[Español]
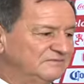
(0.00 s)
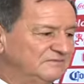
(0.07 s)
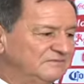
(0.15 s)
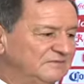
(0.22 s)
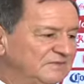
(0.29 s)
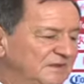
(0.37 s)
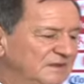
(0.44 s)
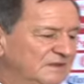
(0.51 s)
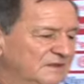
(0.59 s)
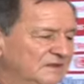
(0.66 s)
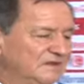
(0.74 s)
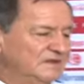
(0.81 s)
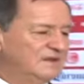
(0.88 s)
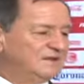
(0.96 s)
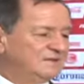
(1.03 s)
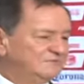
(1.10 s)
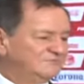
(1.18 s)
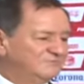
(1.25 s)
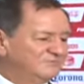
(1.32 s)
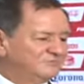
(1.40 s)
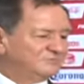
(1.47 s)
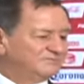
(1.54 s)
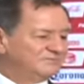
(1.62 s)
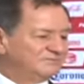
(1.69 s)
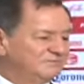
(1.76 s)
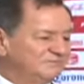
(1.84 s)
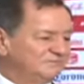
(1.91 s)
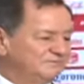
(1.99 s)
Pues muchísimas gracias por su tiempo, profe